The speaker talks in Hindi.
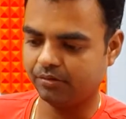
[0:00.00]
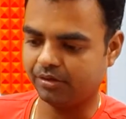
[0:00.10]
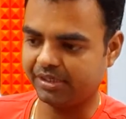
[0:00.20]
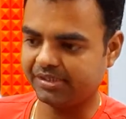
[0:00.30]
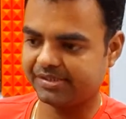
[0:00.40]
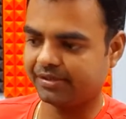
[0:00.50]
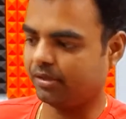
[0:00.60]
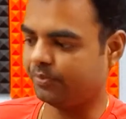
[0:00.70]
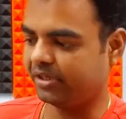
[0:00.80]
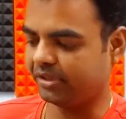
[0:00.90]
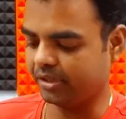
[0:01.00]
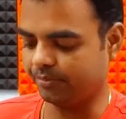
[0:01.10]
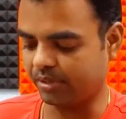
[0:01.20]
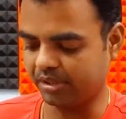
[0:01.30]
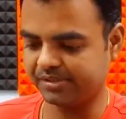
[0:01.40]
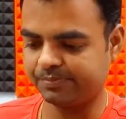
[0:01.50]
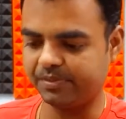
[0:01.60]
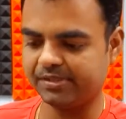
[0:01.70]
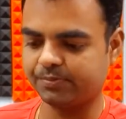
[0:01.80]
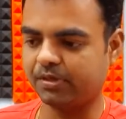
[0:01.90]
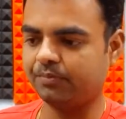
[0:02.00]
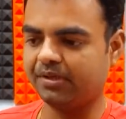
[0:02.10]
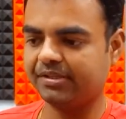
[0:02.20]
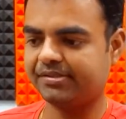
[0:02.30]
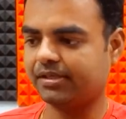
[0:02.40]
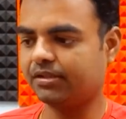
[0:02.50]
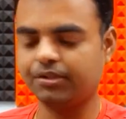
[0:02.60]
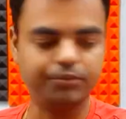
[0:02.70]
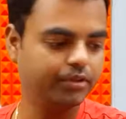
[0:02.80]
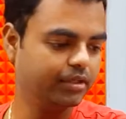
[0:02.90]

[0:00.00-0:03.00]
और इस जगह पर इतना बड़ा स्पेस पर आप लिख सकते हो